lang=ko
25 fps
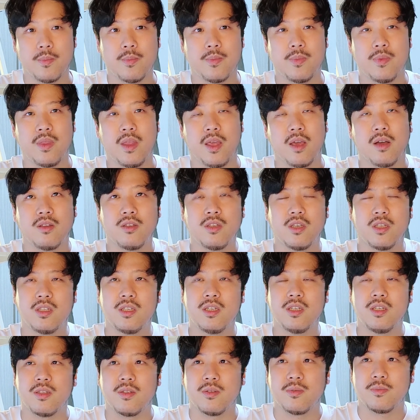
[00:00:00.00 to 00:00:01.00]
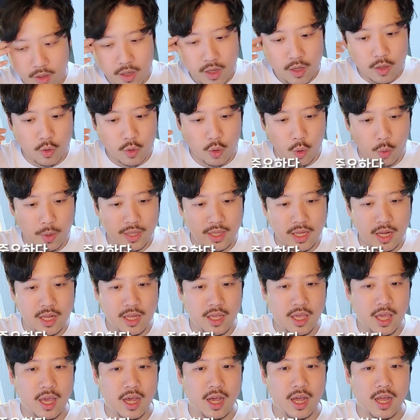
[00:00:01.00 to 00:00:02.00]
근데 어쨌든 교반
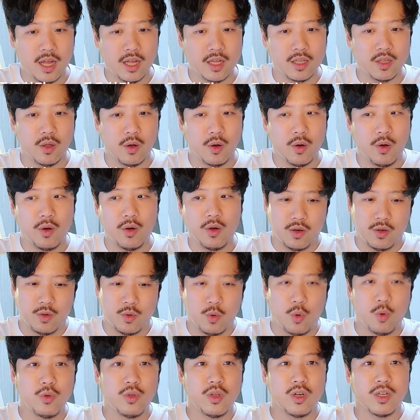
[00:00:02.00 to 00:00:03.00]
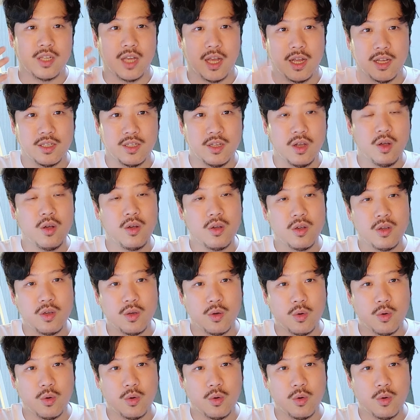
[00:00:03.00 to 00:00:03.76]
날개가 더공들이잘썩